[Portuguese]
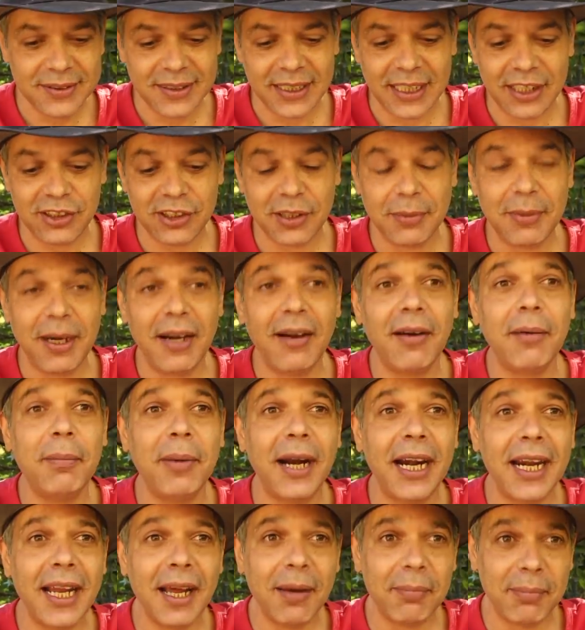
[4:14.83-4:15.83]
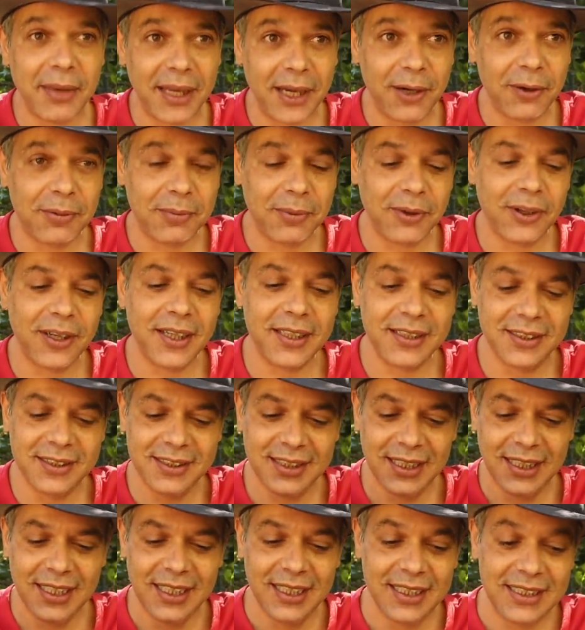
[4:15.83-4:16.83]
ele chamava Barnabé o
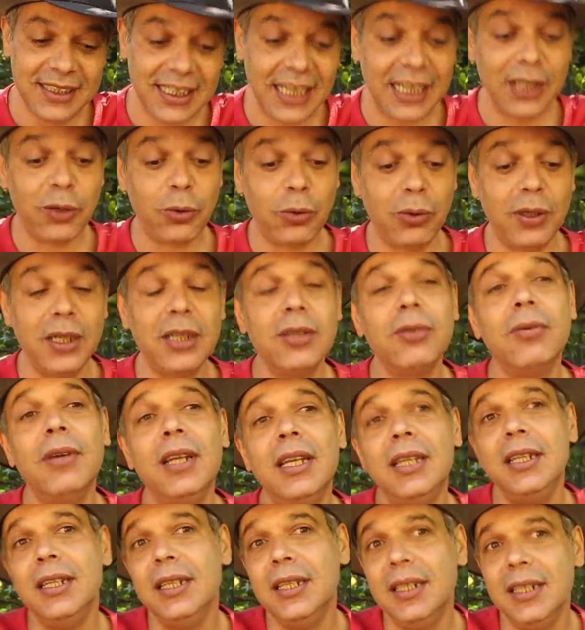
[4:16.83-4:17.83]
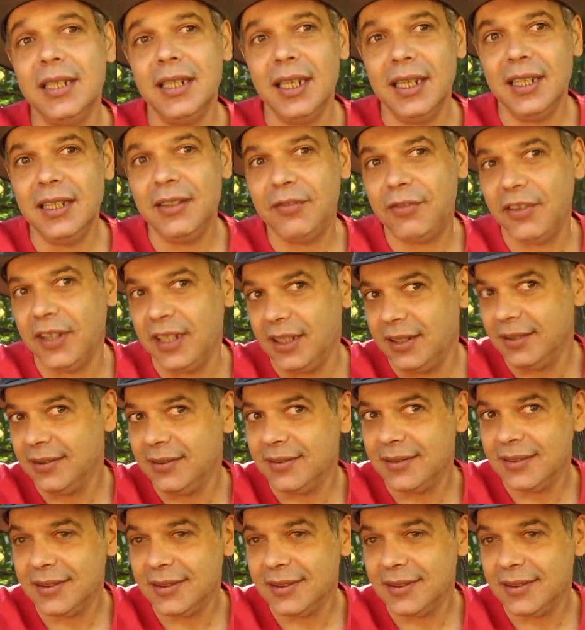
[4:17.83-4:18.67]
bode, e aí quando ele, enfim,